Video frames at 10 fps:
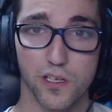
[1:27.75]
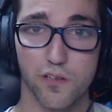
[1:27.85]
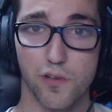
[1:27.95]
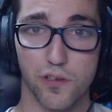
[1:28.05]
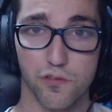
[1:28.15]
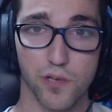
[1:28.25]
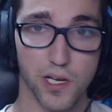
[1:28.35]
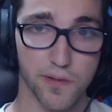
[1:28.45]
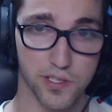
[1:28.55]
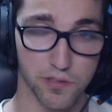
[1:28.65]
Cuando tú
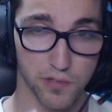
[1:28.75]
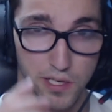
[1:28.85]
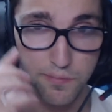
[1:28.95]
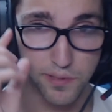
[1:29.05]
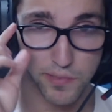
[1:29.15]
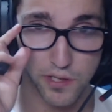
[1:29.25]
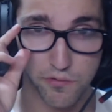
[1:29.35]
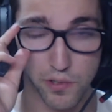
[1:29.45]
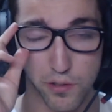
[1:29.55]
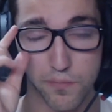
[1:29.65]
acabas el primer
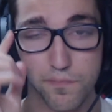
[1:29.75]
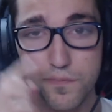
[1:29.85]
duelo,